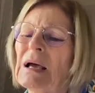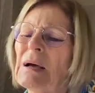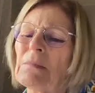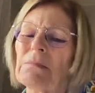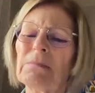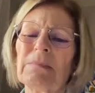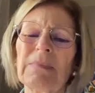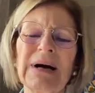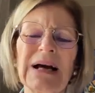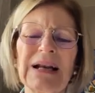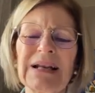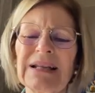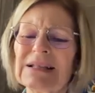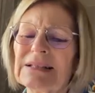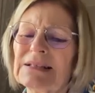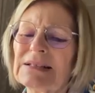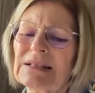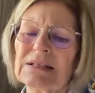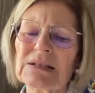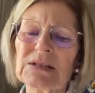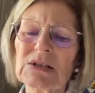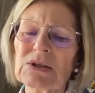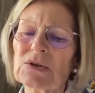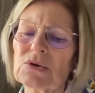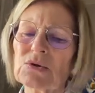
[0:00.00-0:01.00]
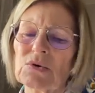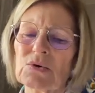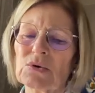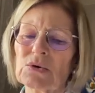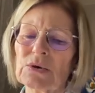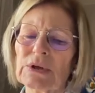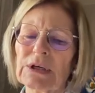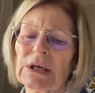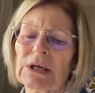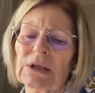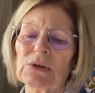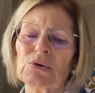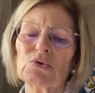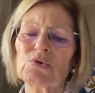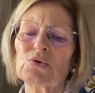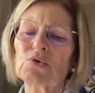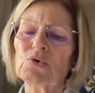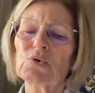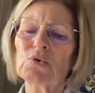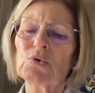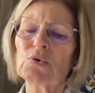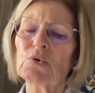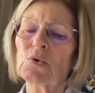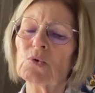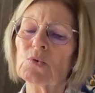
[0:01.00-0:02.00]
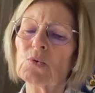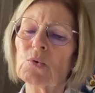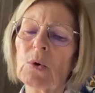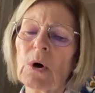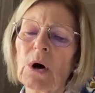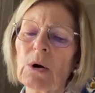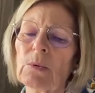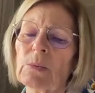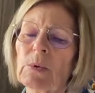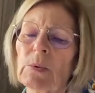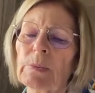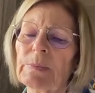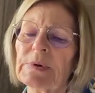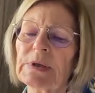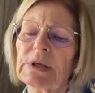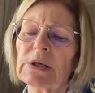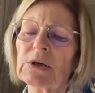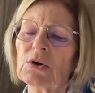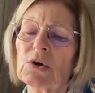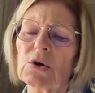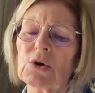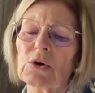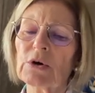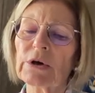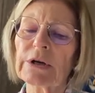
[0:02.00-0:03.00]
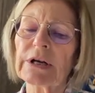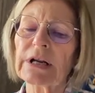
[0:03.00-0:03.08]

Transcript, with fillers: Maledizione, tu, uomo piccolo e